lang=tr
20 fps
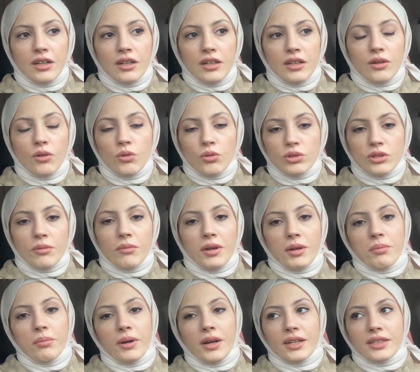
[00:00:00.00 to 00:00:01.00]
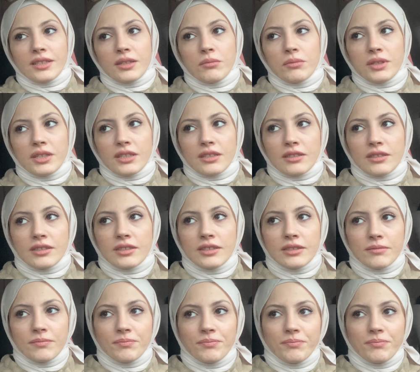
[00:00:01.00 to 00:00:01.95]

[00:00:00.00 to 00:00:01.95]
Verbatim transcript: E, o zaman pandemi girdi.